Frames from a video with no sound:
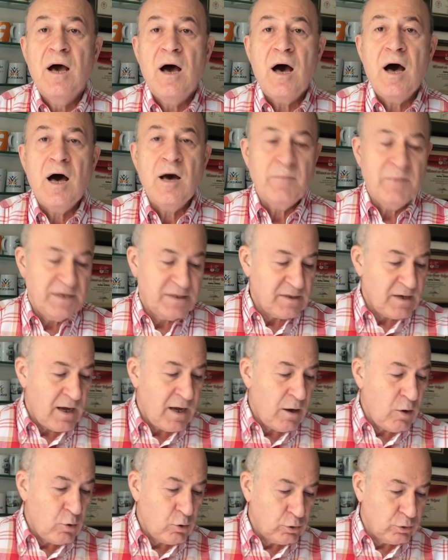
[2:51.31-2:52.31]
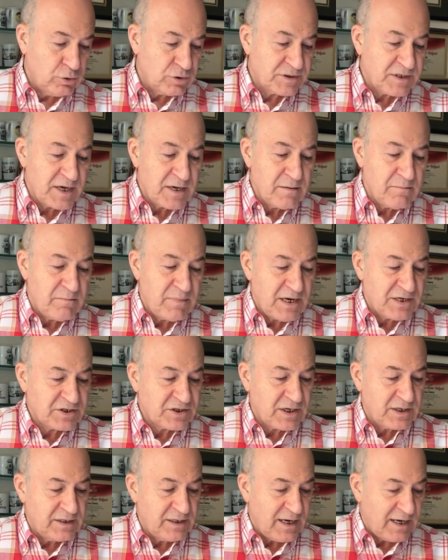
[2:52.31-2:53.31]
Ahmet Ağoğlu'nu Sayın
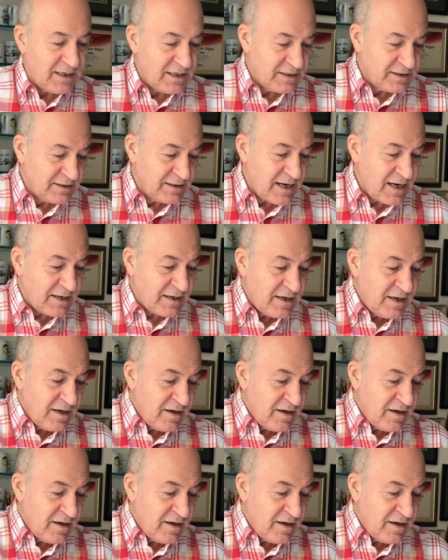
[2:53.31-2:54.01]
Başkan'ı aradılar